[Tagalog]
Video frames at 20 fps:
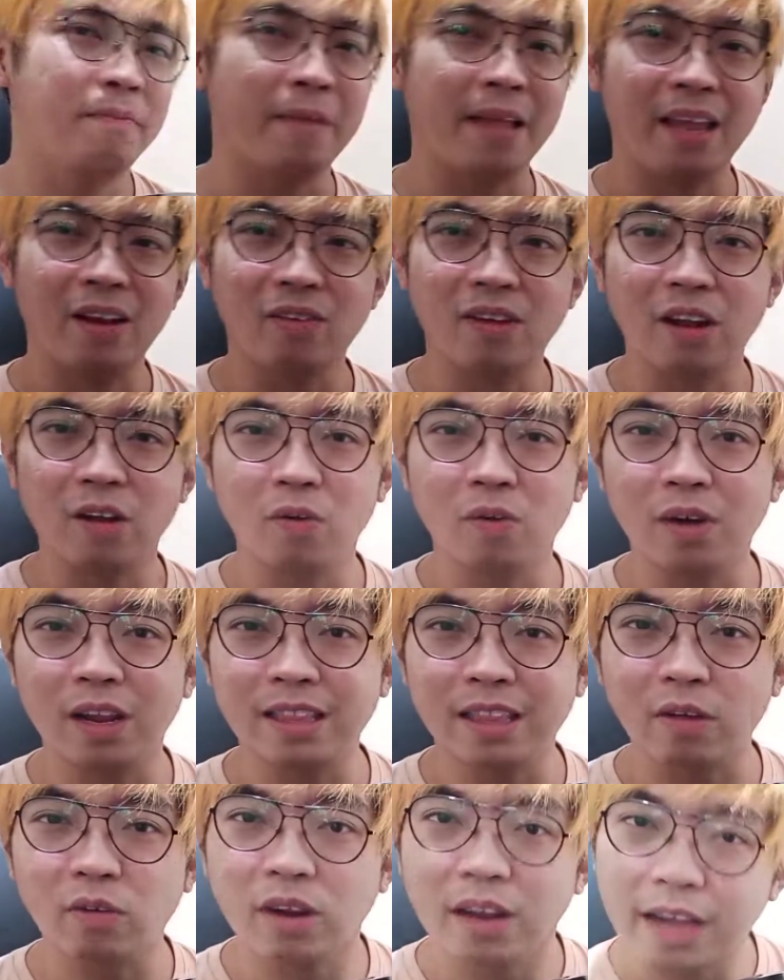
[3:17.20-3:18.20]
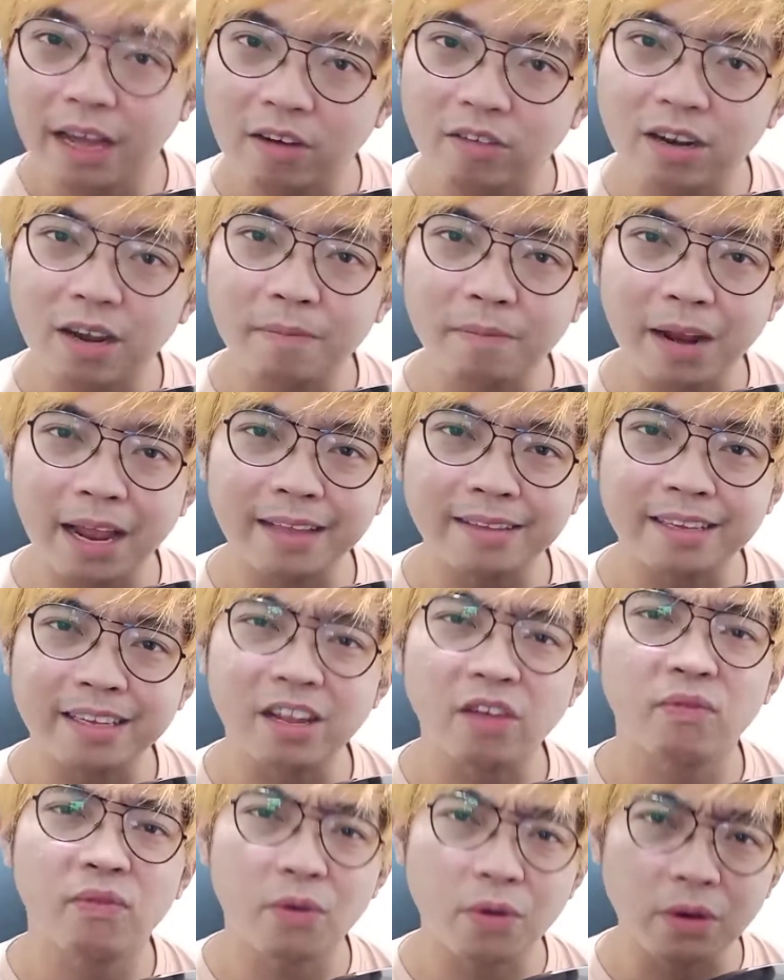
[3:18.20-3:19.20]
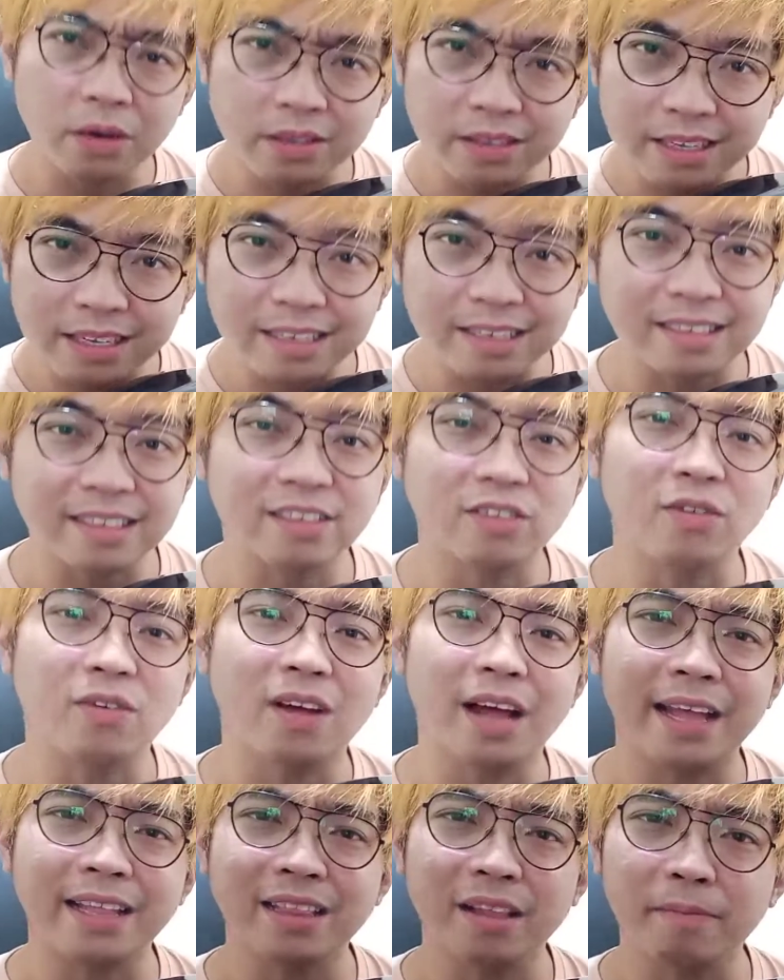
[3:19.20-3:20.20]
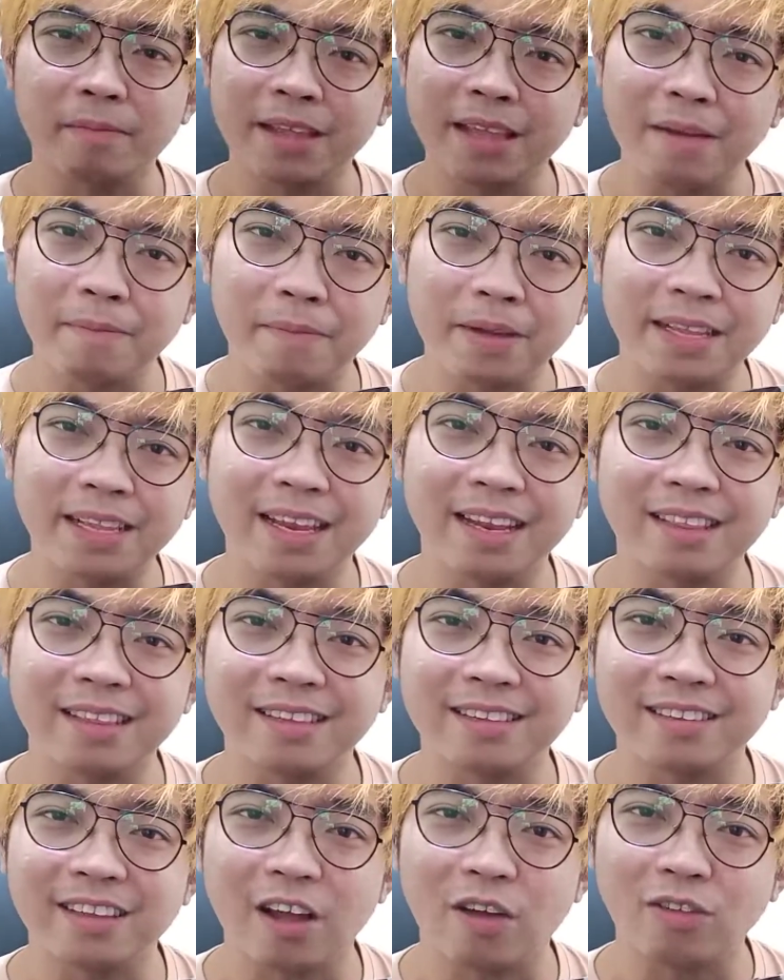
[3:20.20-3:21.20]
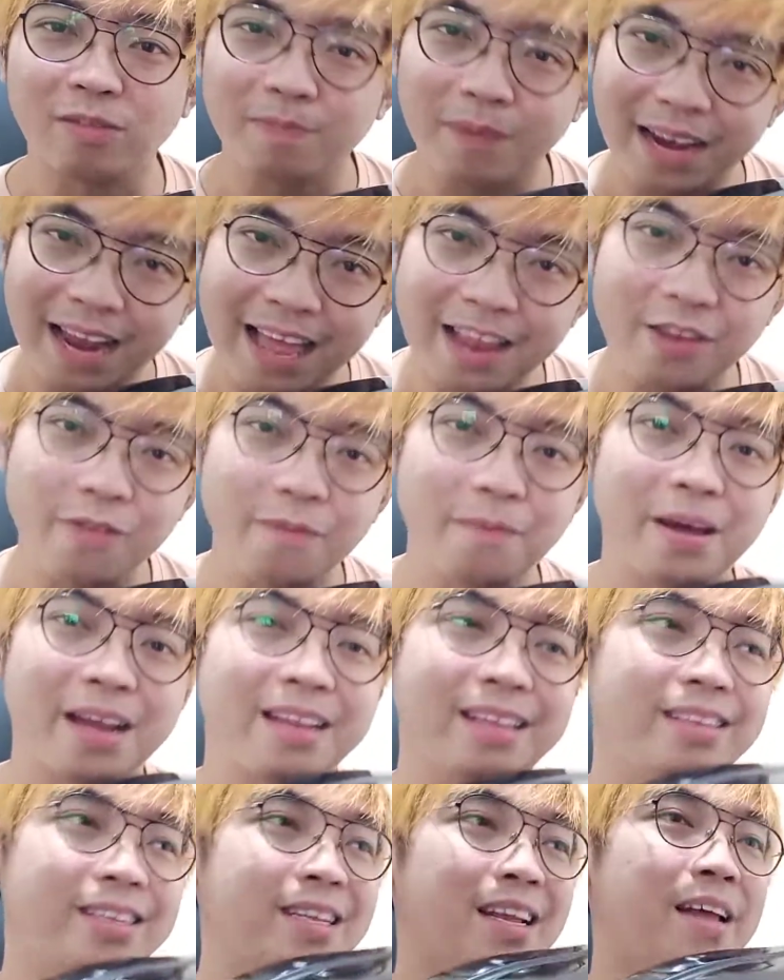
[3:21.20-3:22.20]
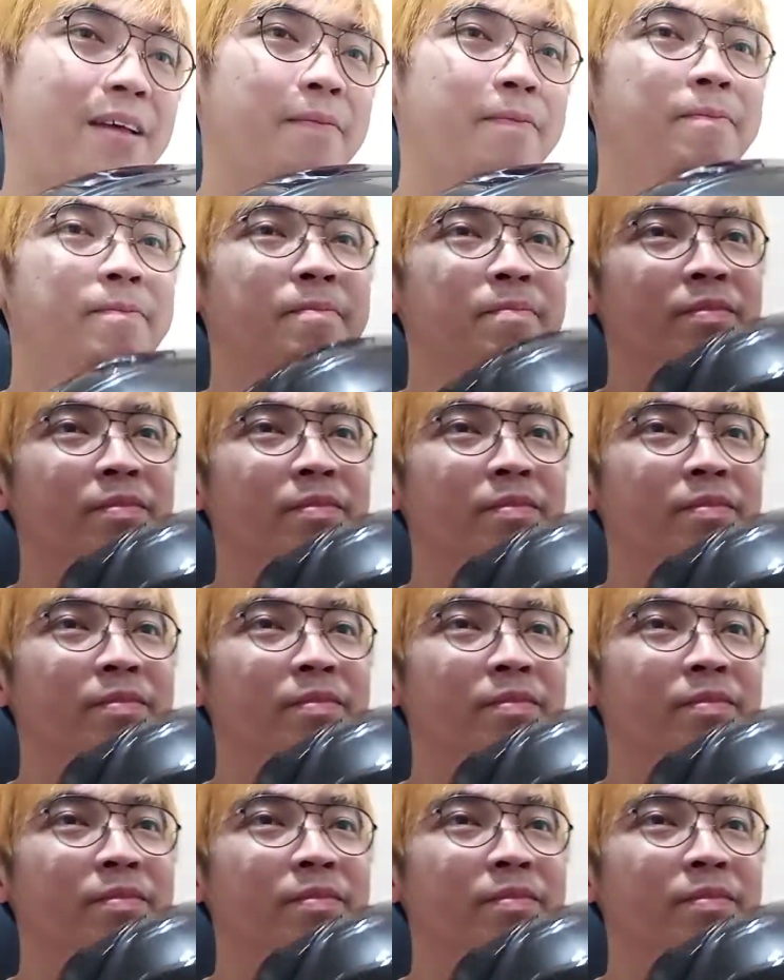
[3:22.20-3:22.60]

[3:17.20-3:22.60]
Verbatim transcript: Pero nagulat ako na ganun ang pricing niya, 4.6. So kahit nabigyan pa niya ng discount, panalo pa rin siya.